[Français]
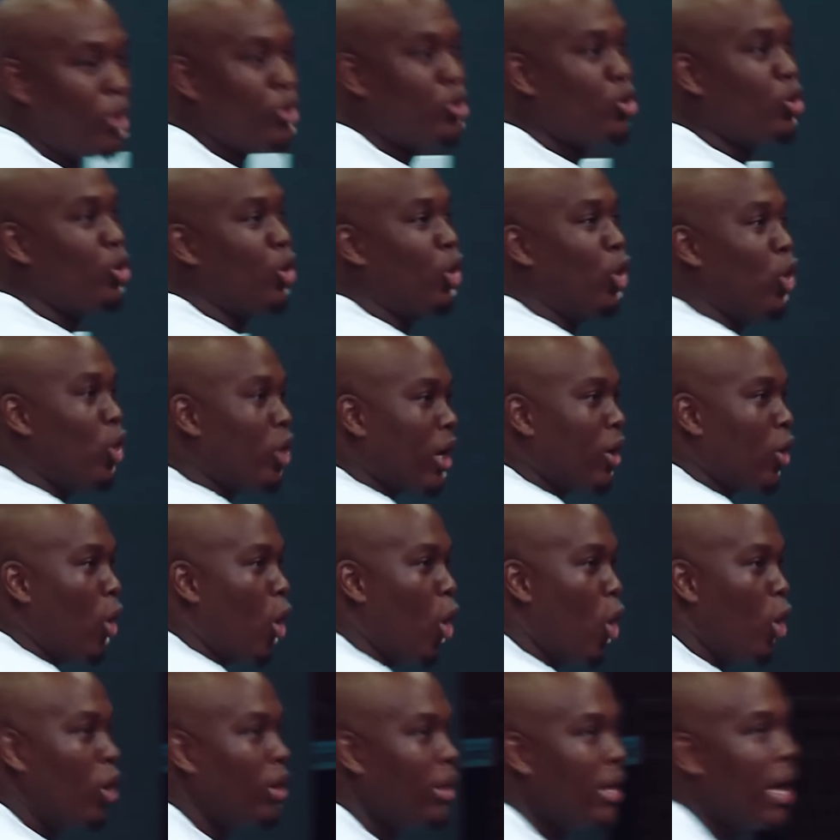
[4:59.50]
j'aimerais que vous
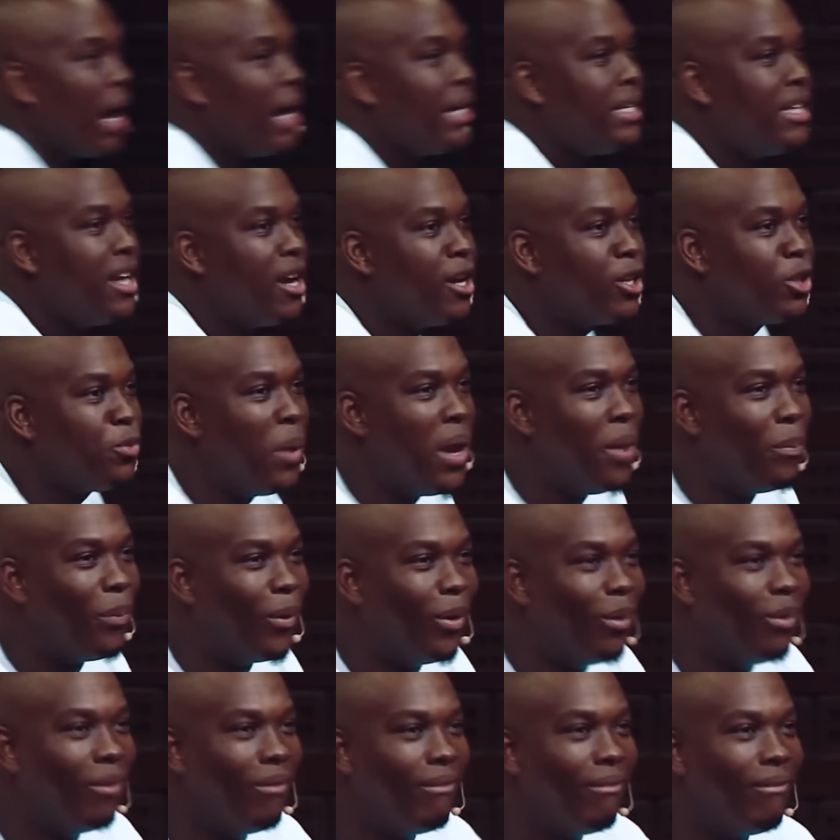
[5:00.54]
regardiez tous ces gens qui ont des
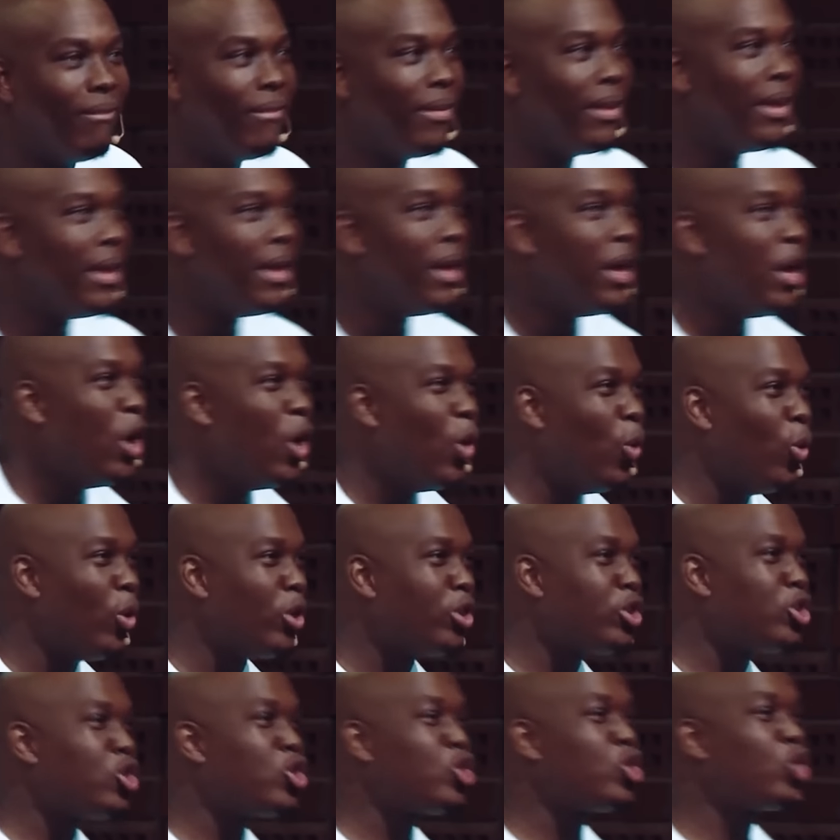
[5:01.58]
idées,
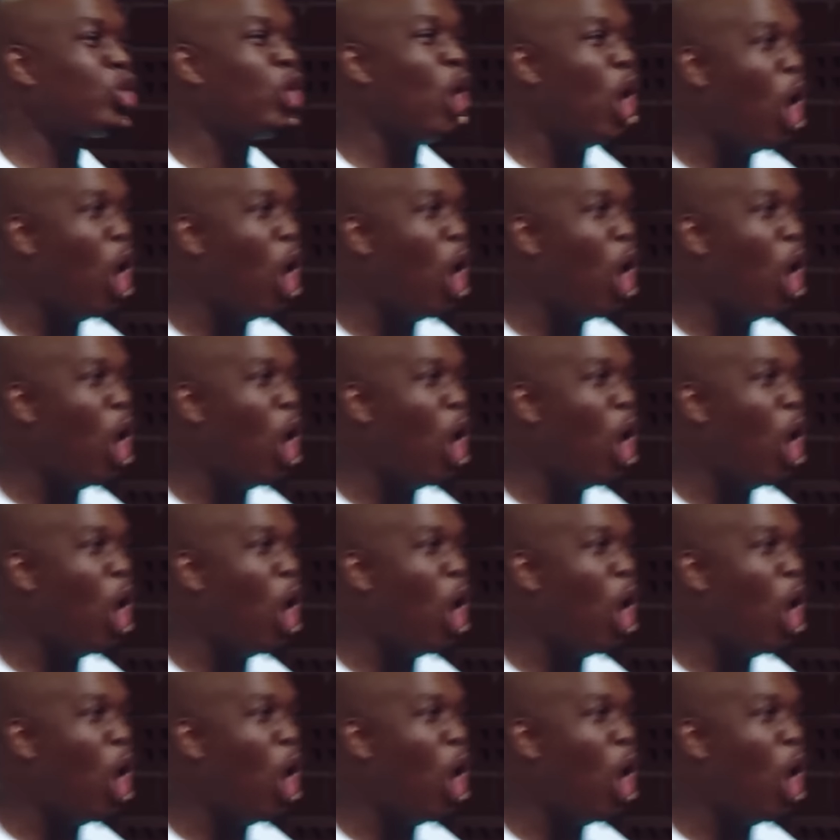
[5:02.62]
avec